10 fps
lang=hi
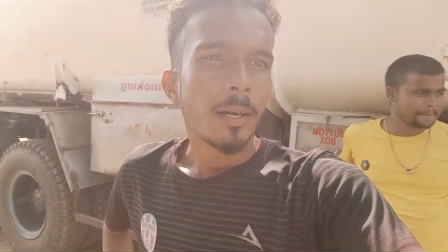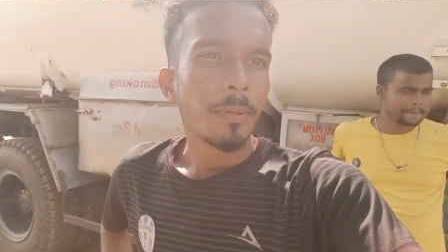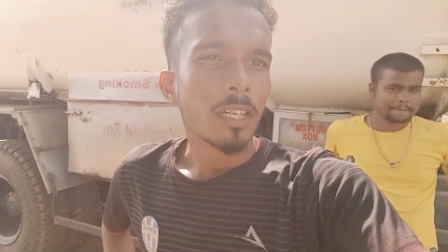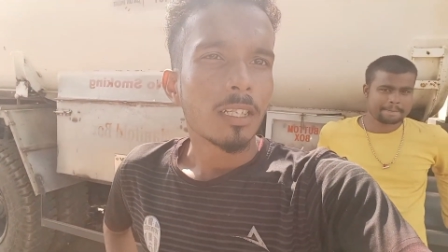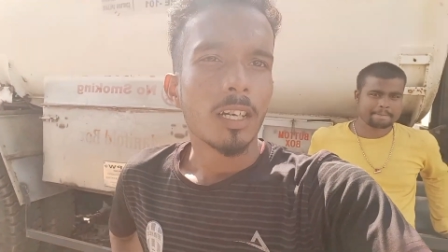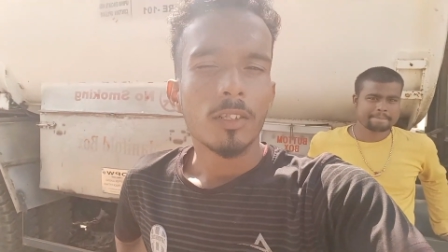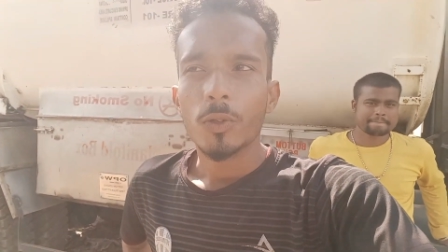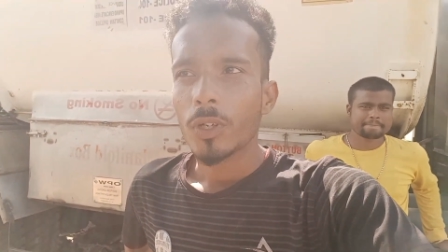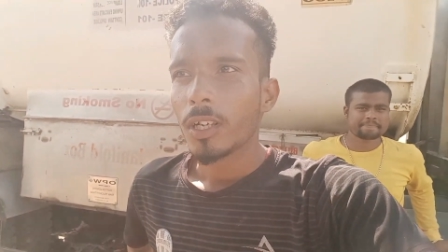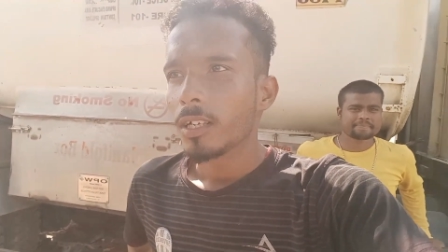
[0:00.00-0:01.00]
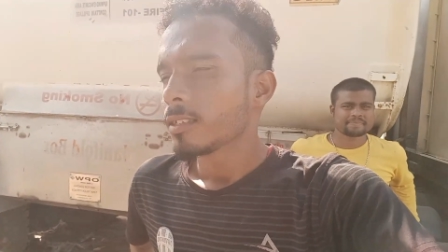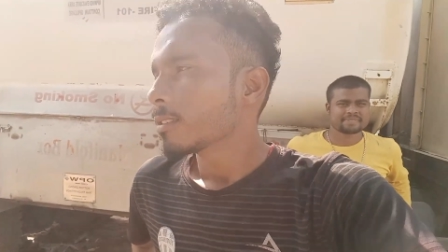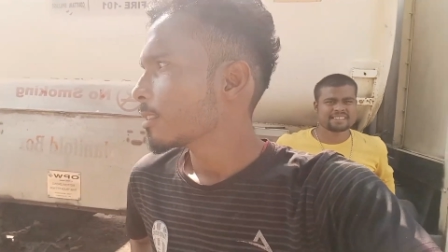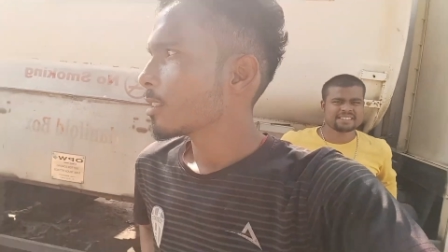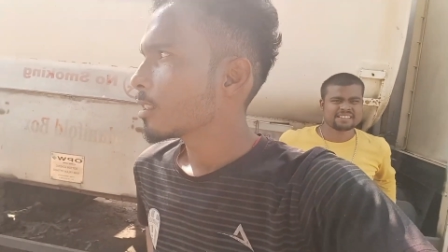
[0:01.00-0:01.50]
काफ़ी ज़्यादा थक चुके हैं
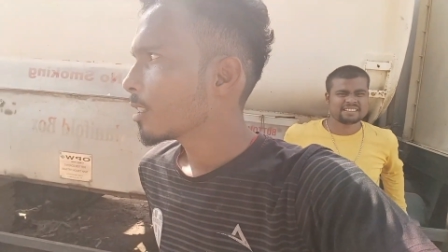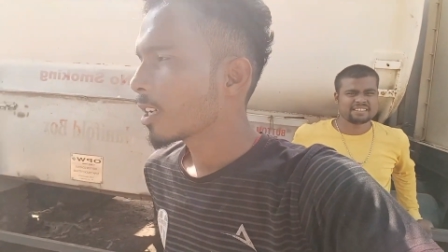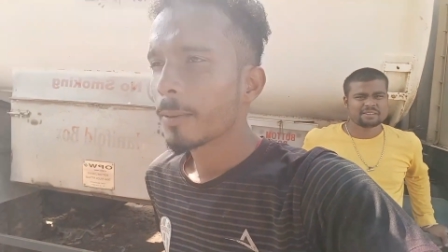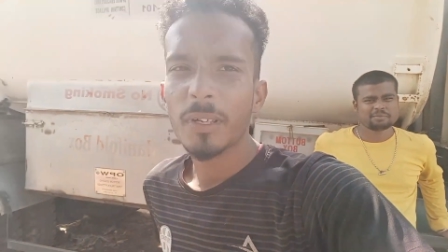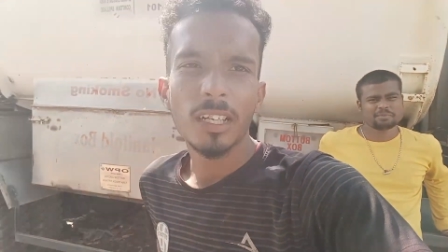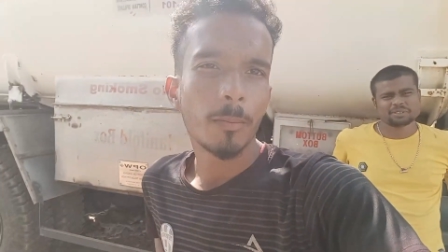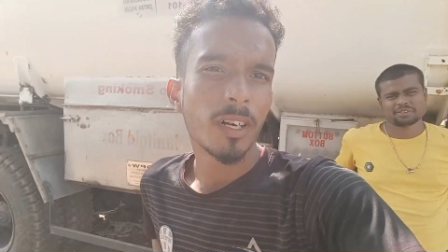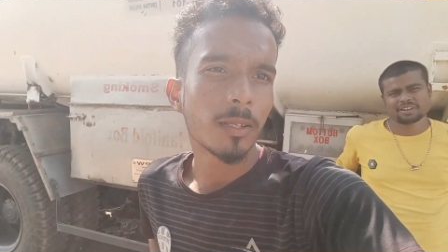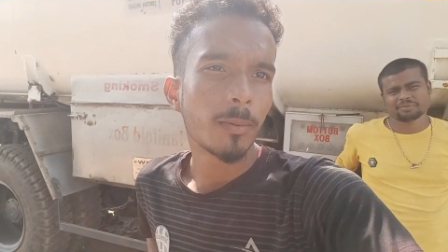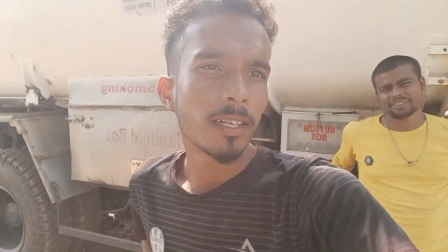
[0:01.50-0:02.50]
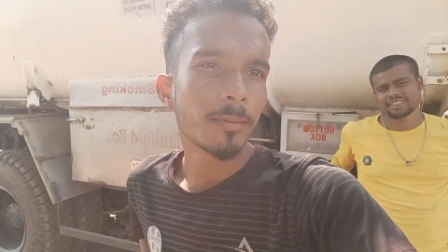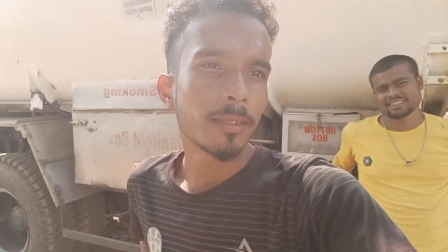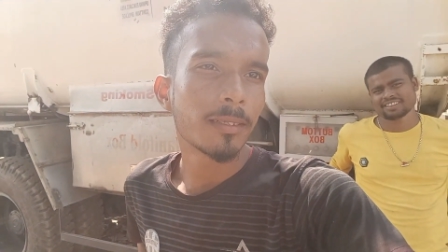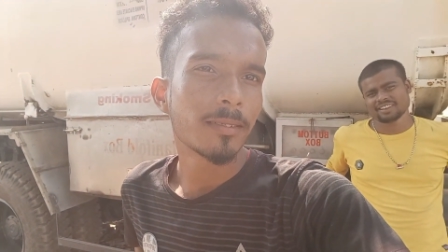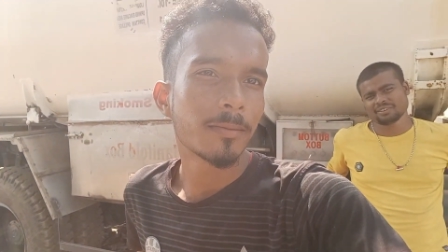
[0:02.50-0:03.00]
और काफ़ी ज़्यादा तो बाँस भारी
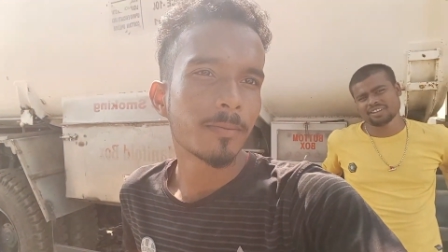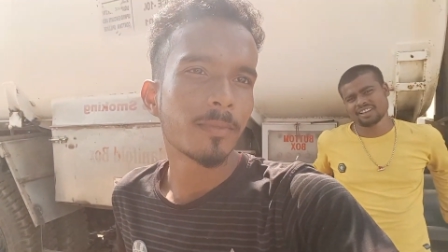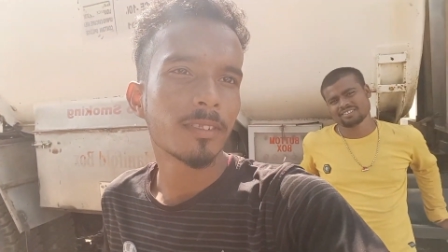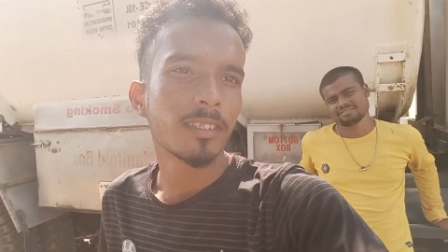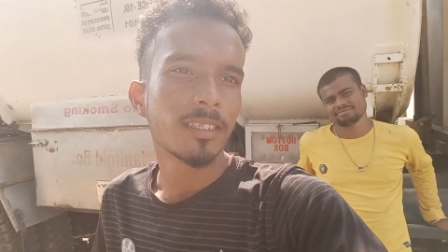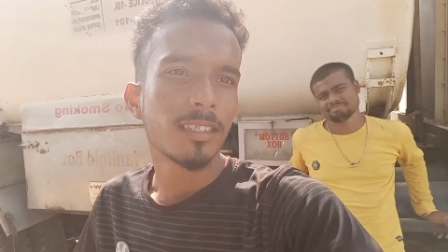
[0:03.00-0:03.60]
थक गया हूँ यार